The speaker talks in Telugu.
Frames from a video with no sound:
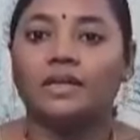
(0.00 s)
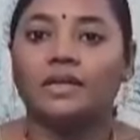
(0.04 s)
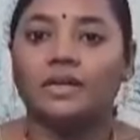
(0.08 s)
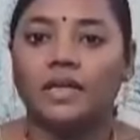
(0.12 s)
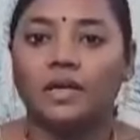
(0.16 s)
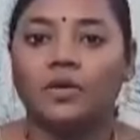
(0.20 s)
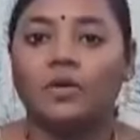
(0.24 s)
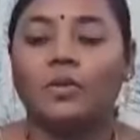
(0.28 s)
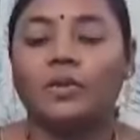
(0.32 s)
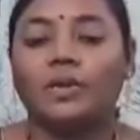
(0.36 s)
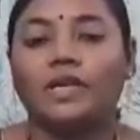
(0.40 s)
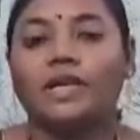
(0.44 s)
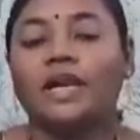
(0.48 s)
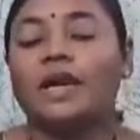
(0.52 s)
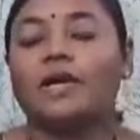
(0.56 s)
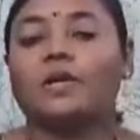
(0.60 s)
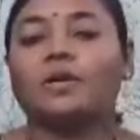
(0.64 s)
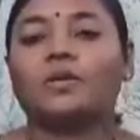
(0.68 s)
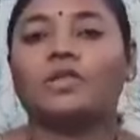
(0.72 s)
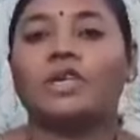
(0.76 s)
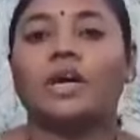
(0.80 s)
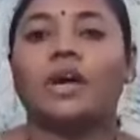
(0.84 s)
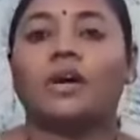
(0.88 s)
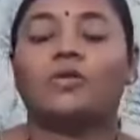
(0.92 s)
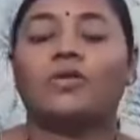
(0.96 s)
నేను ఒకటే
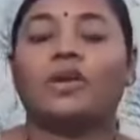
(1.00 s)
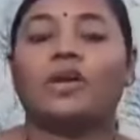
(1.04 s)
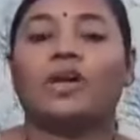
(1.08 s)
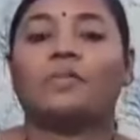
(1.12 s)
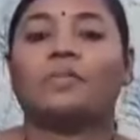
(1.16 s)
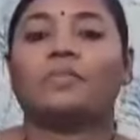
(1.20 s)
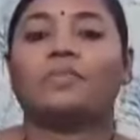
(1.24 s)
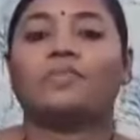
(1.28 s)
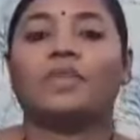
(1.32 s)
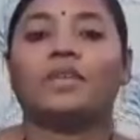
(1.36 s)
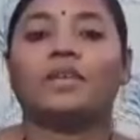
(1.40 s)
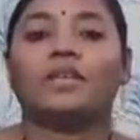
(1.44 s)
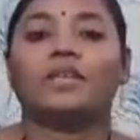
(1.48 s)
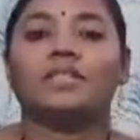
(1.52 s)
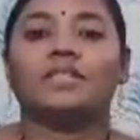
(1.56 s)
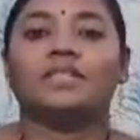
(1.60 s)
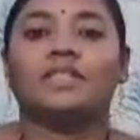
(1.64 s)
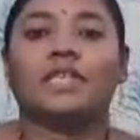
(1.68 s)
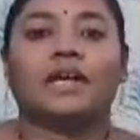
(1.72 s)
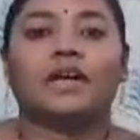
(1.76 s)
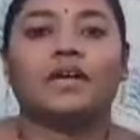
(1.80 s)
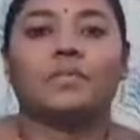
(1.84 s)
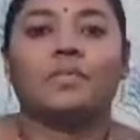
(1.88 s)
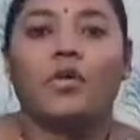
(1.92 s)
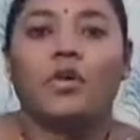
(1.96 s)
అడుగుతా ఉన్నా
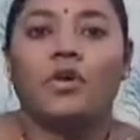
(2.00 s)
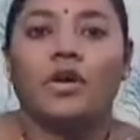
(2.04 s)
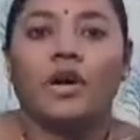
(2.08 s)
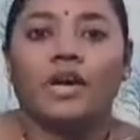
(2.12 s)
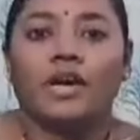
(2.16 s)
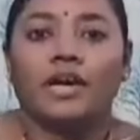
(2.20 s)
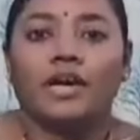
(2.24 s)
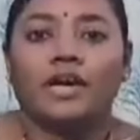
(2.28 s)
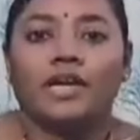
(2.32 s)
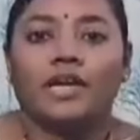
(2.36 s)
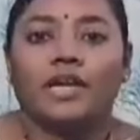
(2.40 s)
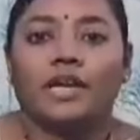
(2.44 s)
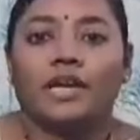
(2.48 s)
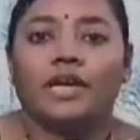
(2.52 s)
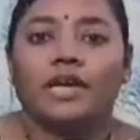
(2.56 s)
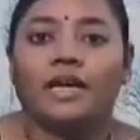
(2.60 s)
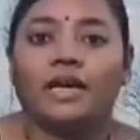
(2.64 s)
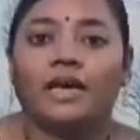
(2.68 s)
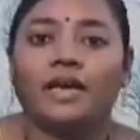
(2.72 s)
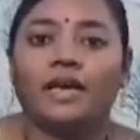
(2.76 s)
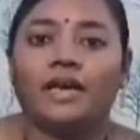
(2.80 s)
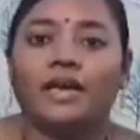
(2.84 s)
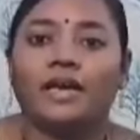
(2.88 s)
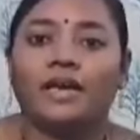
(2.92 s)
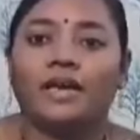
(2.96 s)
జగన్మోహన్ రెడ్డి
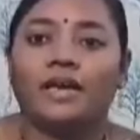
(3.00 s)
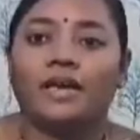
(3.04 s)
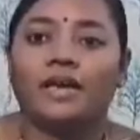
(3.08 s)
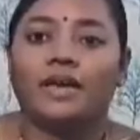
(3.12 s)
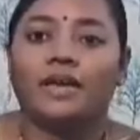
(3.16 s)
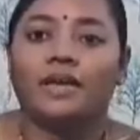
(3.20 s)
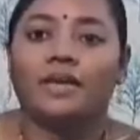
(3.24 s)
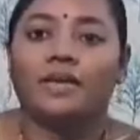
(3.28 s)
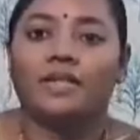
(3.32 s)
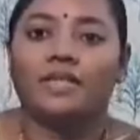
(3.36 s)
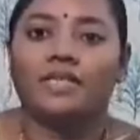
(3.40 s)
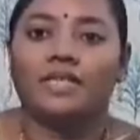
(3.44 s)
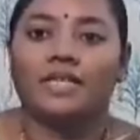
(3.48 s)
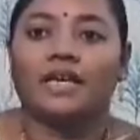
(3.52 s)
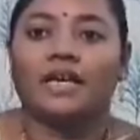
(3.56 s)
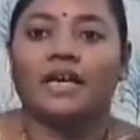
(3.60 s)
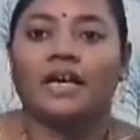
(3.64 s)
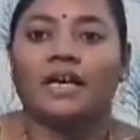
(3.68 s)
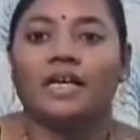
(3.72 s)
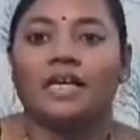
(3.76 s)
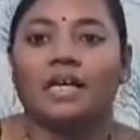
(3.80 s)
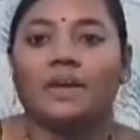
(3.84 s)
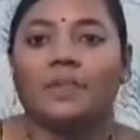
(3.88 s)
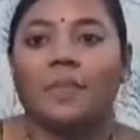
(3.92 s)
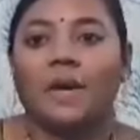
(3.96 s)

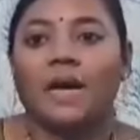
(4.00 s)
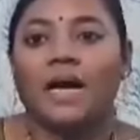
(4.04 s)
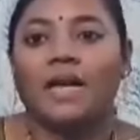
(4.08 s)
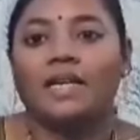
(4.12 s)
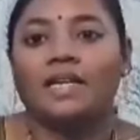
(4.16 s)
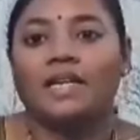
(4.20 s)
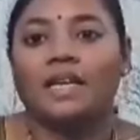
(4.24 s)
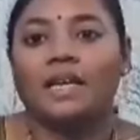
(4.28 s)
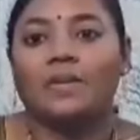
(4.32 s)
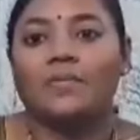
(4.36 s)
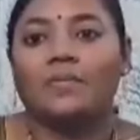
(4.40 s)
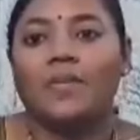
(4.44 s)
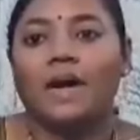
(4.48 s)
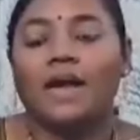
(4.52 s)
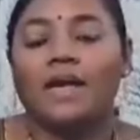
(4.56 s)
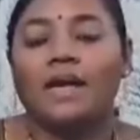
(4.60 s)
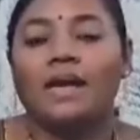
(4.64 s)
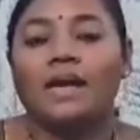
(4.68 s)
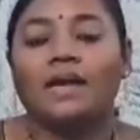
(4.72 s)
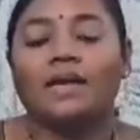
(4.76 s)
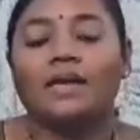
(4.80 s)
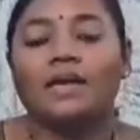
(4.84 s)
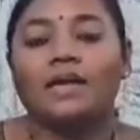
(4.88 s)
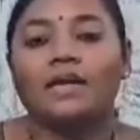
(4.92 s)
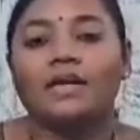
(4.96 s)
నిజంగా నీ పార్టీ
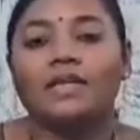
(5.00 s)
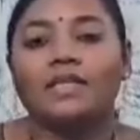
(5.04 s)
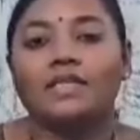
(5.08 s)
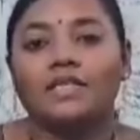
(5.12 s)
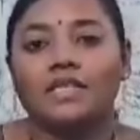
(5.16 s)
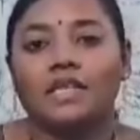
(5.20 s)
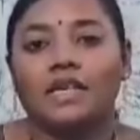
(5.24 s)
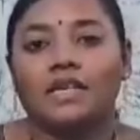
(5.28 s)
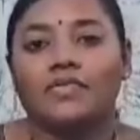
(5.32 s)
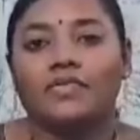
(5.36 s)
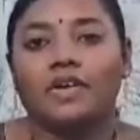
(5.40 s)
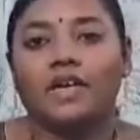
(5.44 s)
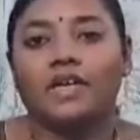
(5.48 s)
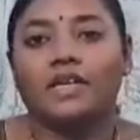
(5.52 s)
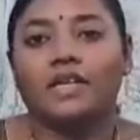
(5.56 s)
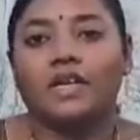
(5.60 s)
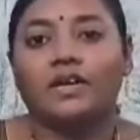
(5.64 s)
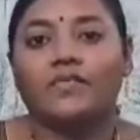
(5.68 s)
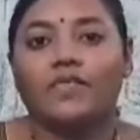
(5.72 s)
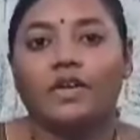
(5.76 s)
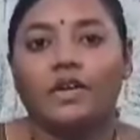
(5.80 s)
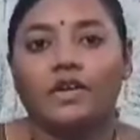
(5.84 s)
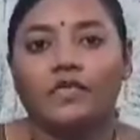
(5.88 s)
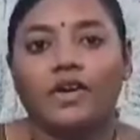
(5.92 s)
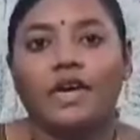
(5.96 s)
మహిళలకు
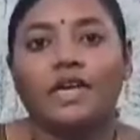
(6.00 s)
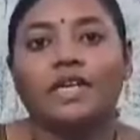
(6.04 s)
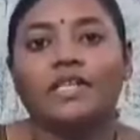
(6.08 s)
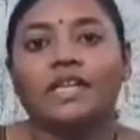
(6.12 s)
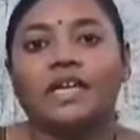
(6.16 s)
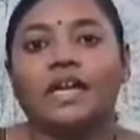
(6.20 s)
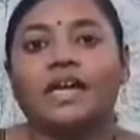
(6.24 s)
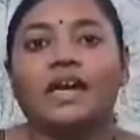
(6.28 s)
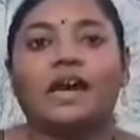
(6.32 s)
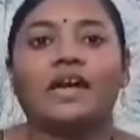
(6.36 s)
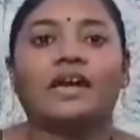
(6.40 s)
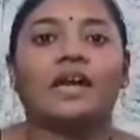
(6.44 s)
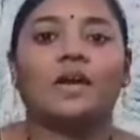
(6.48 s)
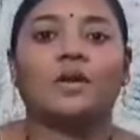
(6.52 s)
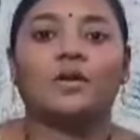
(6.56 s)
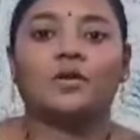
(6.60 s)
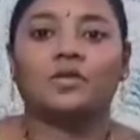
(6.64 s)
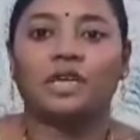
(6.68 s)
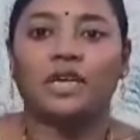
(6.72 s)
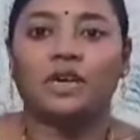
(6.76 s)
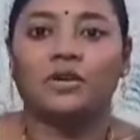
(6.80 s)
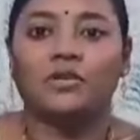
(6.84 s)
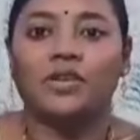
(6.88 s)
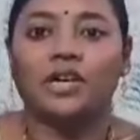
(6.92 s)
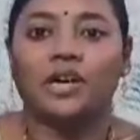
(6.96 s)
ఇచ్చేటువంటి విలువ ఇదేనా అని
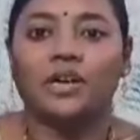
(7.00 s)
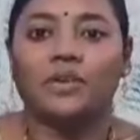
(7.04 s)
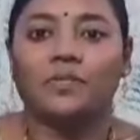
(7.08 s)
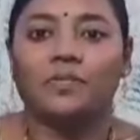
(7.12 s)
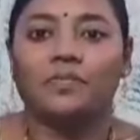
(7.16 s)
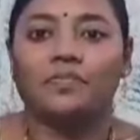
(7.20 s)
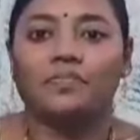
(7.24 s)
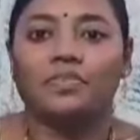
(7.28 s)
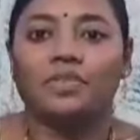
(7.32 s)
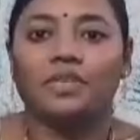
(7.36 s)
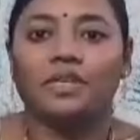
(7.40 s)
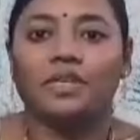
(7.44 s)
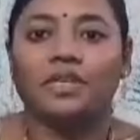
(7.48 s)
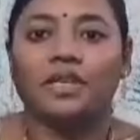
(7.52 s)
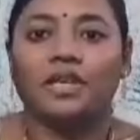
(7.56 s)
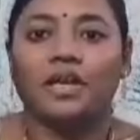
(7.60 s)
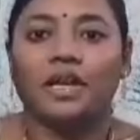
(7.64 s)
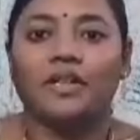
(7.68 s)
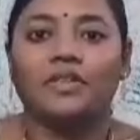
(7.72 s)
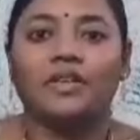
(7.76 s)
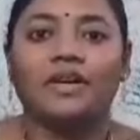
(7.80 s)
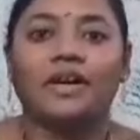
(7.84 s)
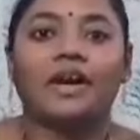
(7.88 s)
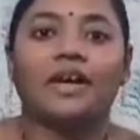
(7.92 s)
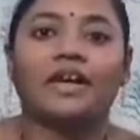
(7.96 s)
అడుగుతా ఉన్నాను
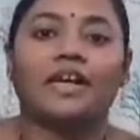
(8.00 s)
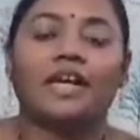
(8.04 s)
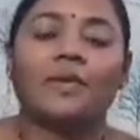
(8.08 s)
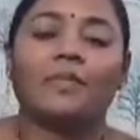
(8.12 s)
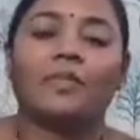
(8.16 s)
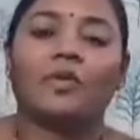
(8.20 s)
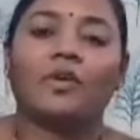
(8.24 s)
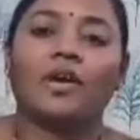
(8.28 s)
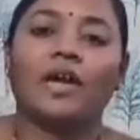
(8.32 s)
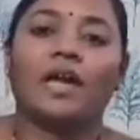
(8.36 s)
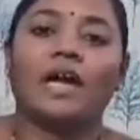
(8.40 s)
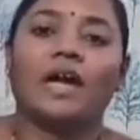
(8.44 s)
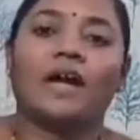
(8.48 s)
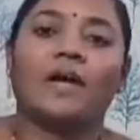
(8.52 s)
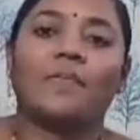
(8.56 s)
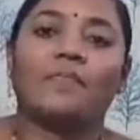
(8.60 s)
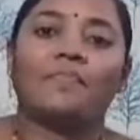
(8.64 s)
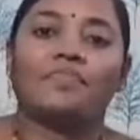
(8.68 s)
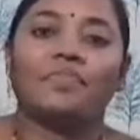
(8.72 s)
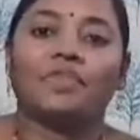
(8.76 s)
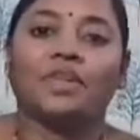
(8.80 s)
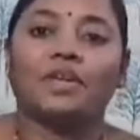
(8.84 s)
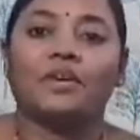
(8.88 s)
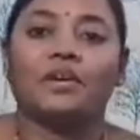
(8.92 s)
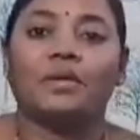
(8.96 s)
ఎందుకంటే మొన్న
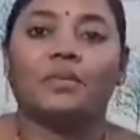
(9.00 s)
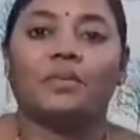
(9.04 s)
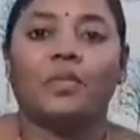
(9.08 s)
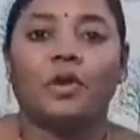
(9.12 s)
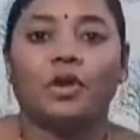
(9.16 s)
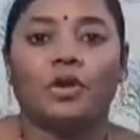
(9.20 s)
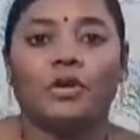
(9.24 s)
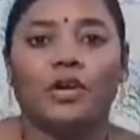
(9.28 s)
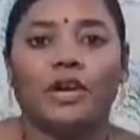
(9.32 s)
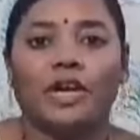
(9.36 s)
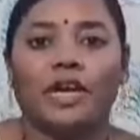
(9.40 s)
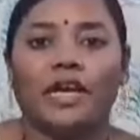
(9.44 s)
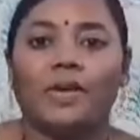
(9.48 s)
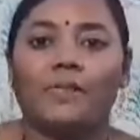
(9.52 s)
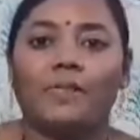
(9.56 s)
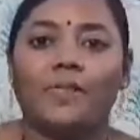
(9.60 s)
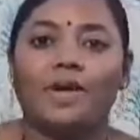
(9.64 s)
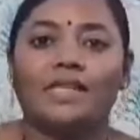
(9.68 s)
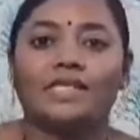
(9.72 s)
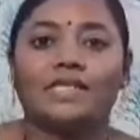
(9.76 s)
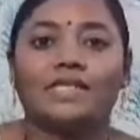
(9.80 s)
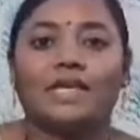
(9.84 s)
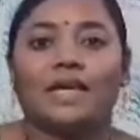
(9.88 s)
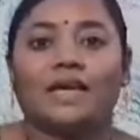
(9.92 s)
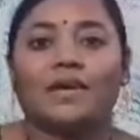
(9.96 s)
మొన్న ఒక
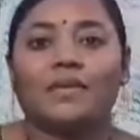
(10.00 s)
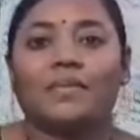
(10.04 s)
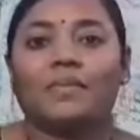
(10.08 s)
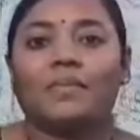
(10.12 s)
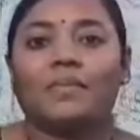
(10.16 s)
ఎమ్మెల్సీ